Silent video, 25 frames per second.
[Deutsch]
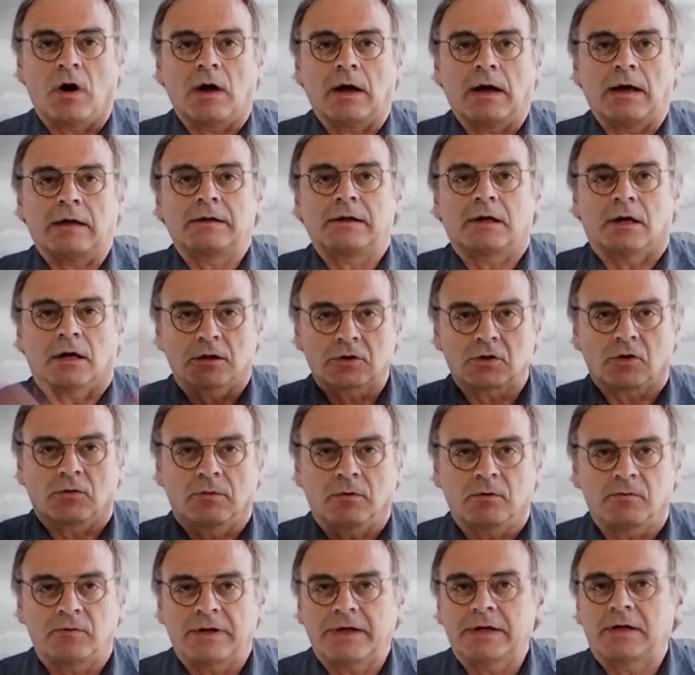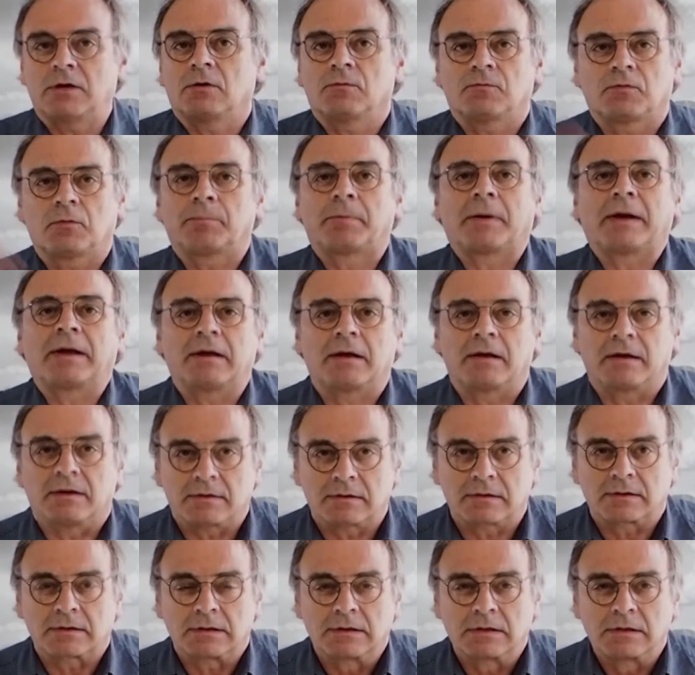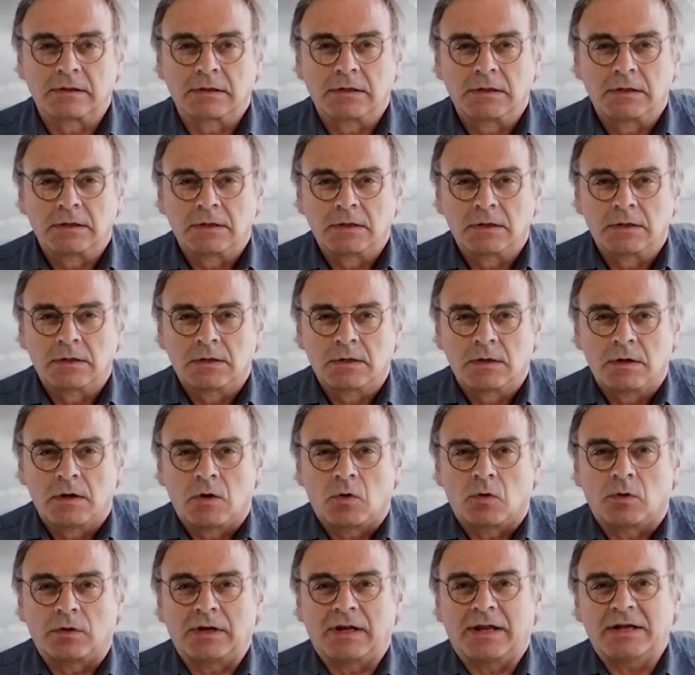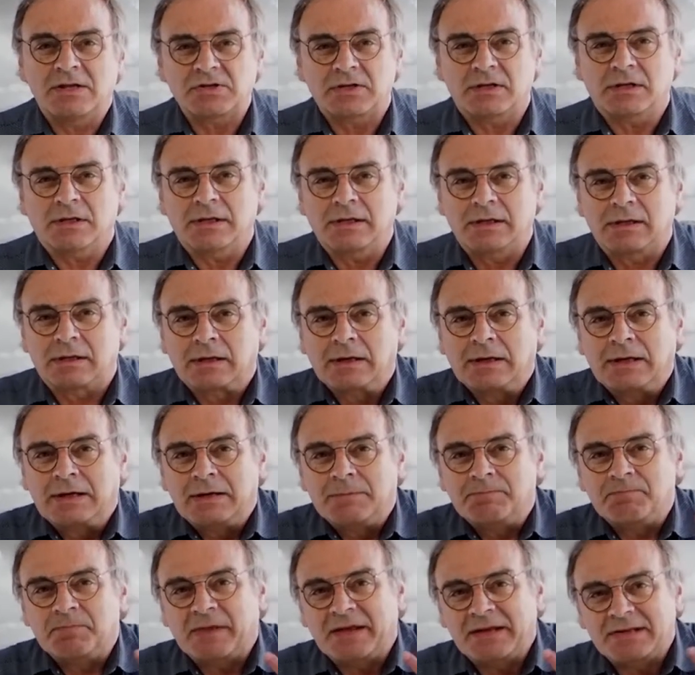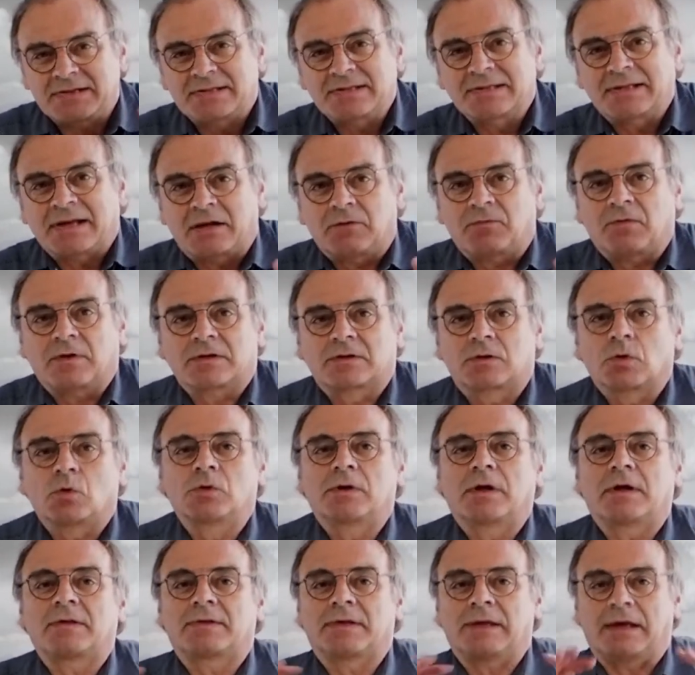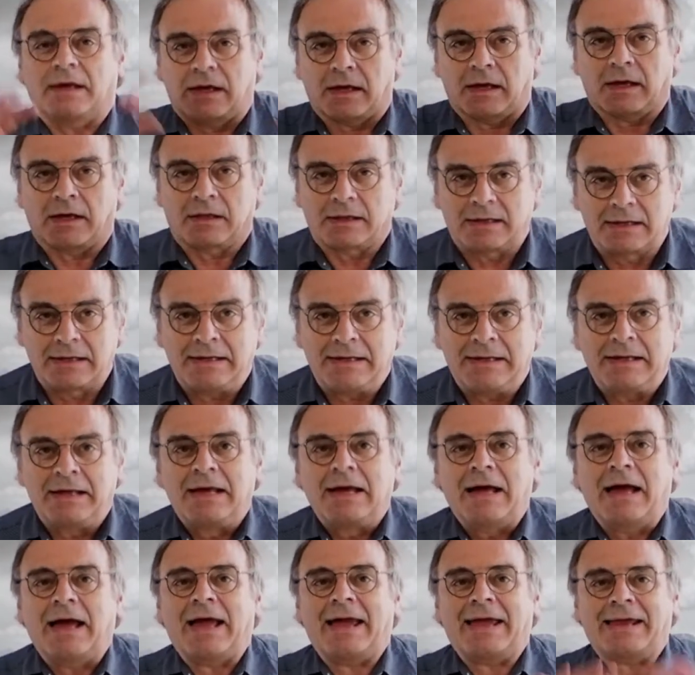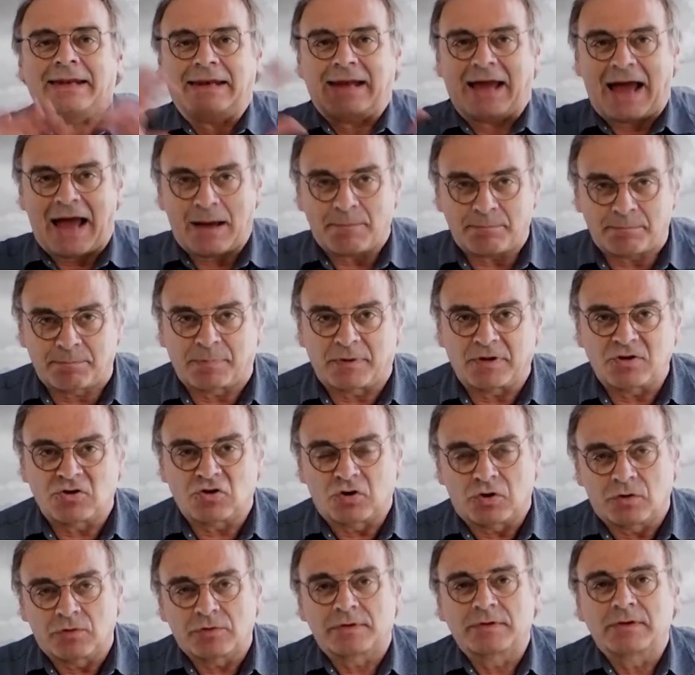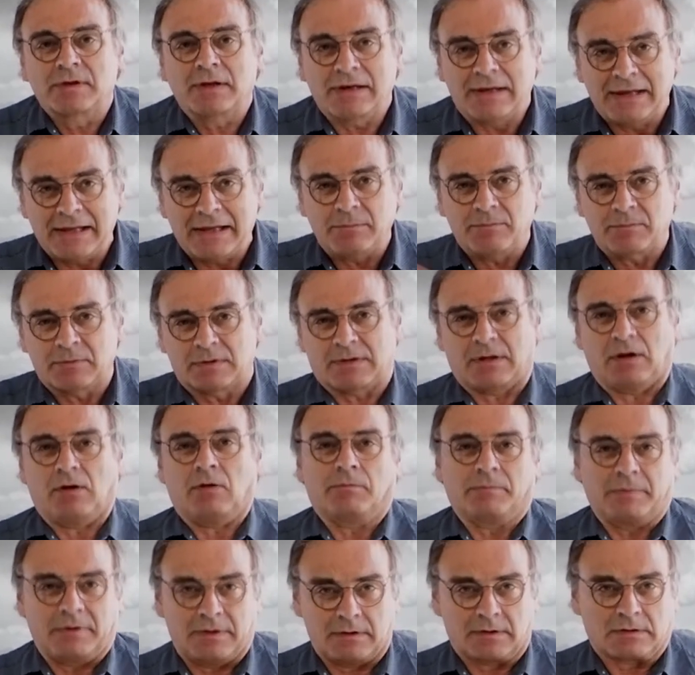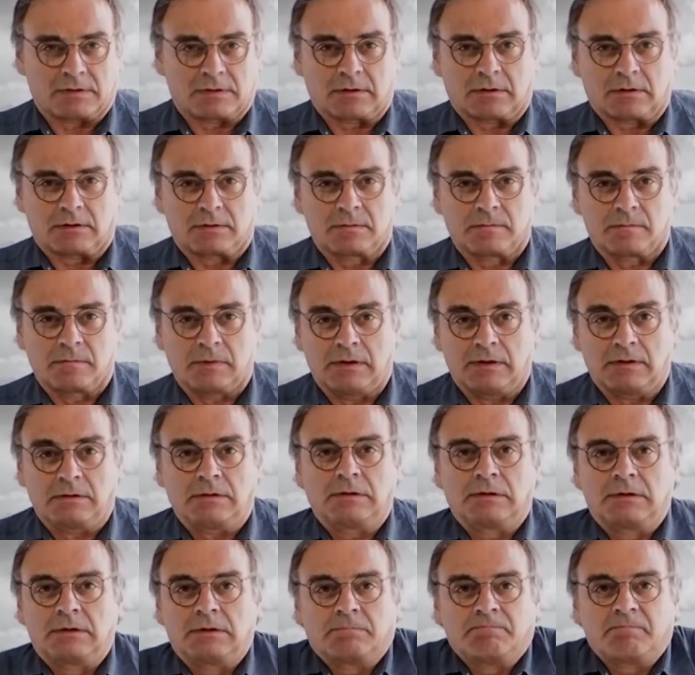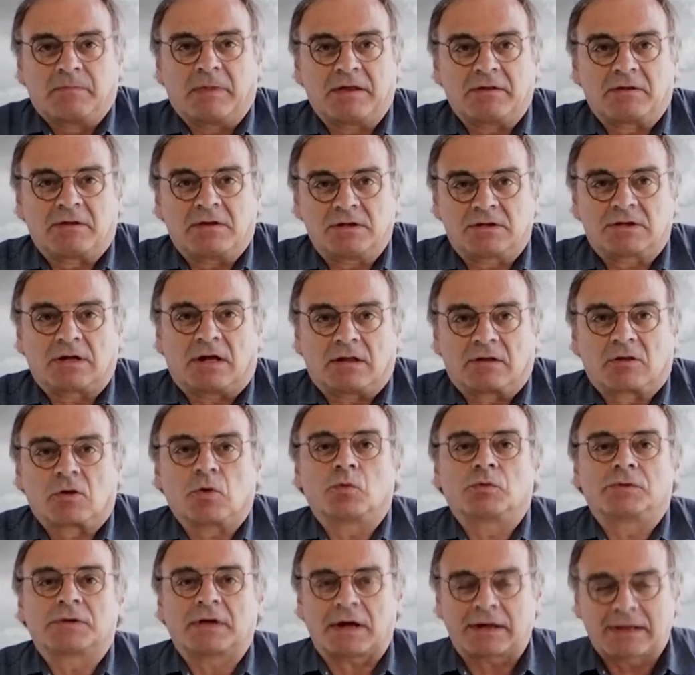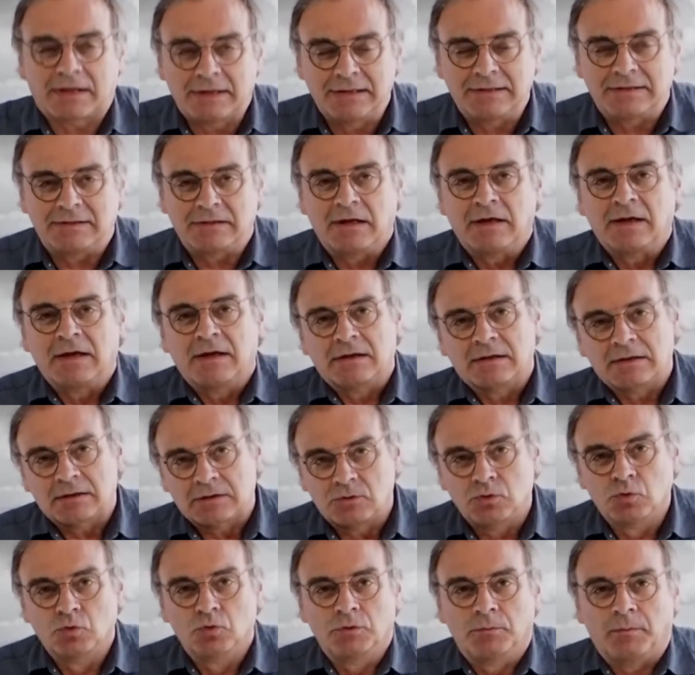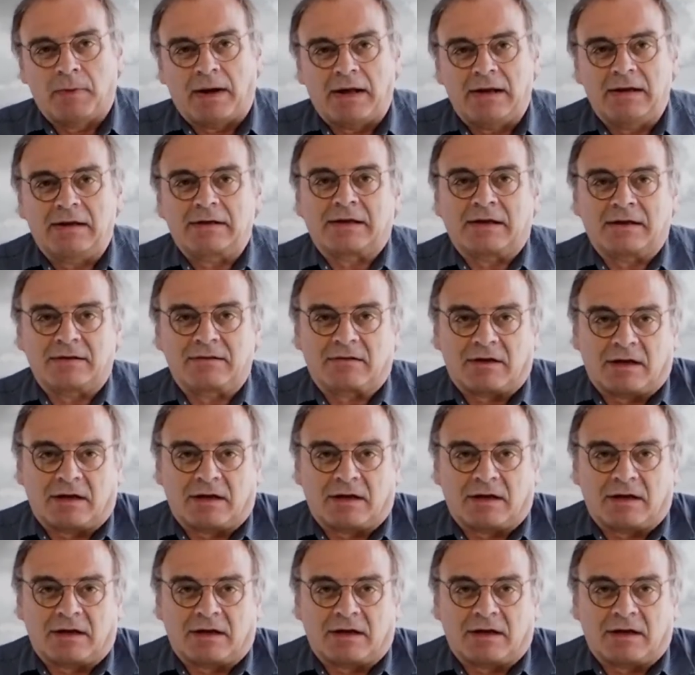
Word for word: an die Erdoberfläche und verbrennen es. Und letztendlich ist es einfach so, dass die Erde ein abgeschlossener Lebensraum ist. Ja, es ist halt so. Und da gilt nun mal ganz